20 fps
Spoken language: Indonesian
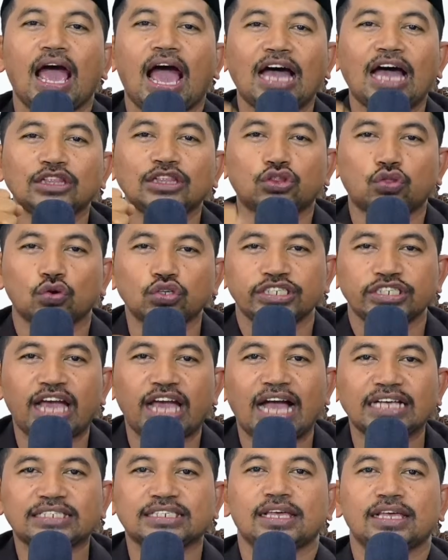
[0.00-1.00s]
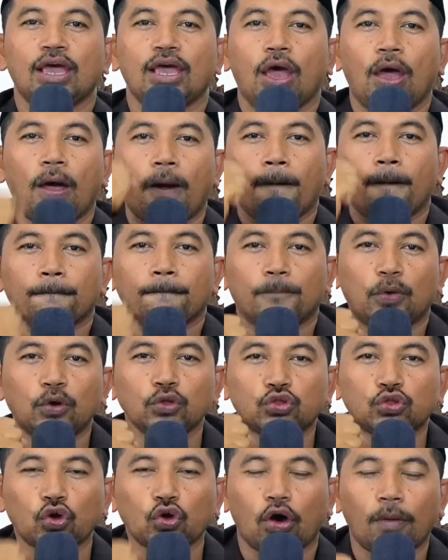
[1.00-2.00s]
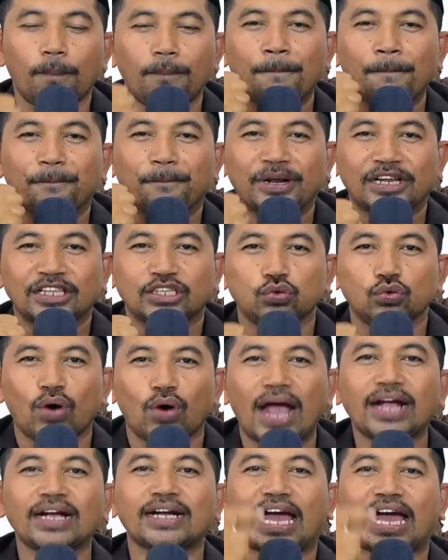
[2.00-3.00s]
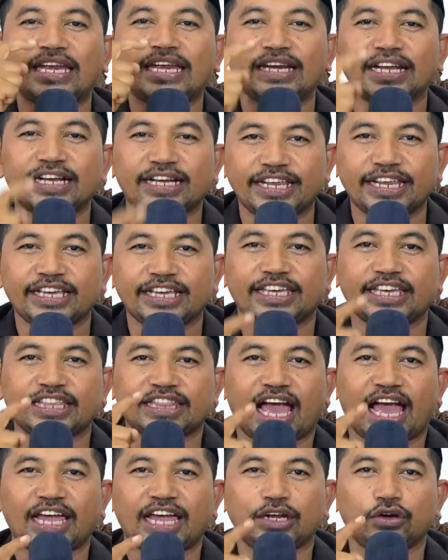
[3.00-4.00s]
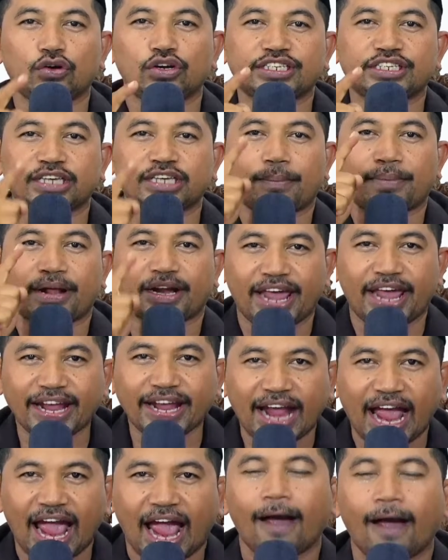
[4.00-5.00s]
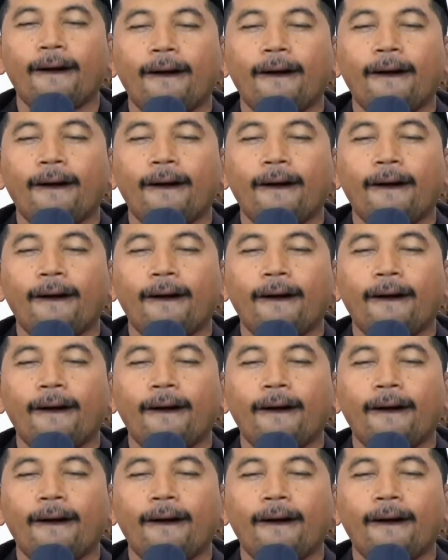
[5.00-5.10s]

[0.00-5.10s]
antusias untuk memperjuangkan negeri kita Indonesia merdeka